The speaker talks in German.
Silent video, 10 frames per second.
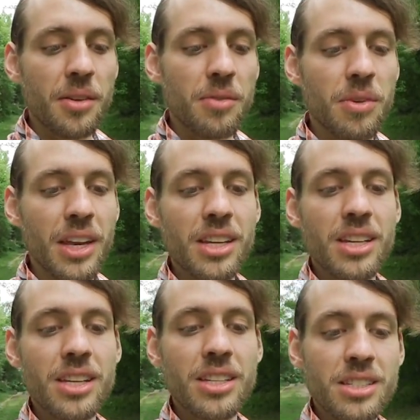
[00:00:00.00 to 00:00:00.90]
wenn
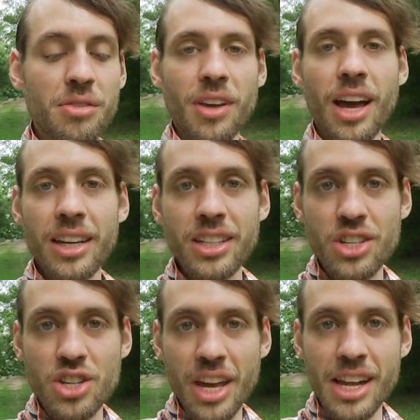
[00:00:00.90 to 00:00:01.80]
ihr diese Frage
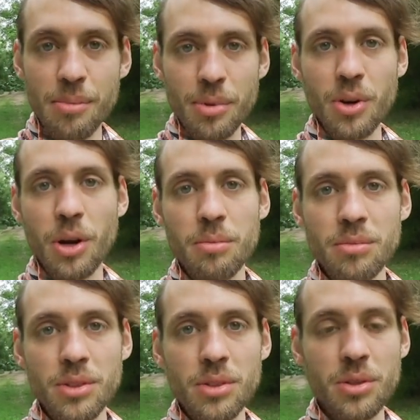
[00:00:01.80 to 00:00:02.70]
gestellt
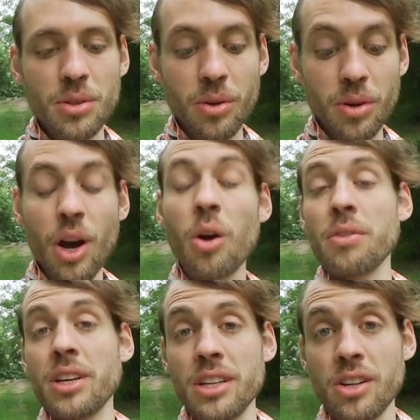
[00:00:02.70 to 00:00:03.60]
bekommt oder auch
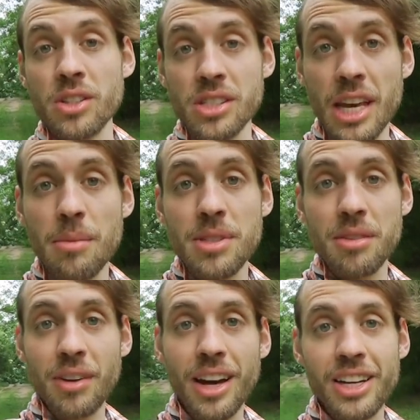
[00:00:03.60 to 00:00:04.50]
wenn ihr euch selbst
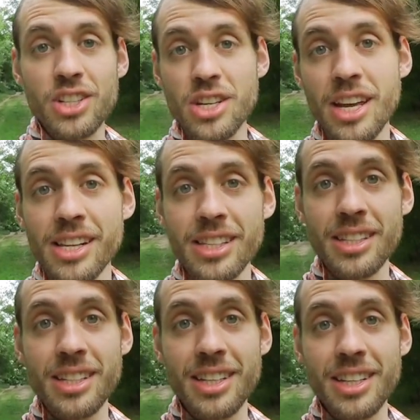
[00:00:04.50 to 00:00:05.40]
die Frage
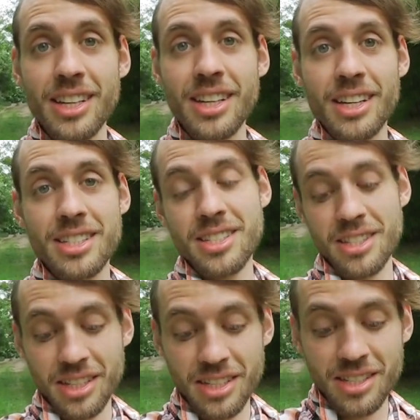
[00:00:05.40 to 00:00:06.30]
stellt, es
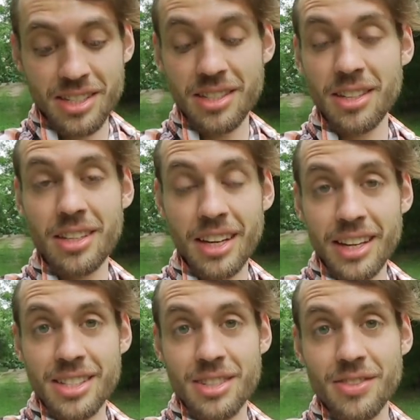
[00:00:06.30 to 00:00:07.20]
ist, es ist, ich
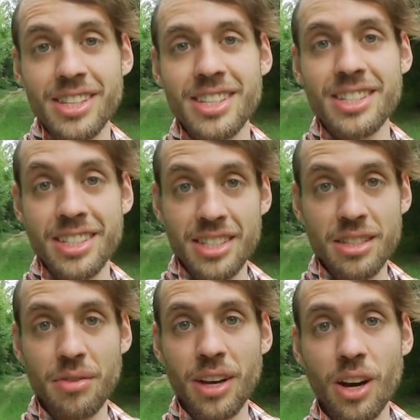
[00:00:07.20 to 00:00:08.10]
denke, es ist wichtig, sich
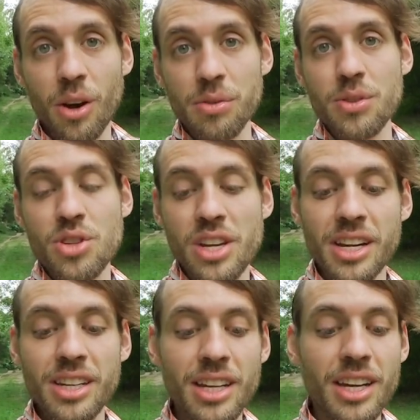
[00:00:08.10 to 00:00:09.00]
diese Frage
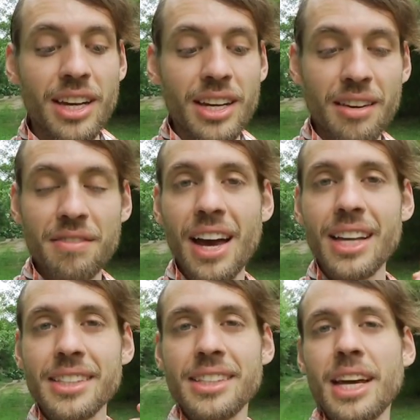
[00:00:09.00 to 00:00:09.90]
aufzustellen, dann
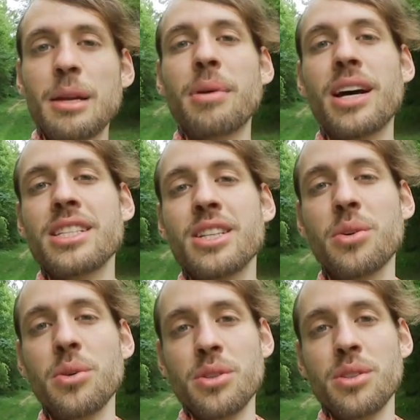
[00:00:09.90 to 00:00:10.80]
wartet ein paar
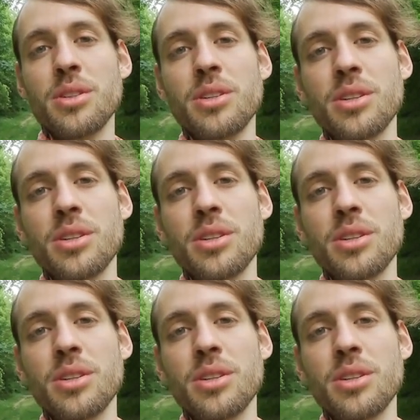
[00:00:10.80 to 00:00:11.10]
Sekunden.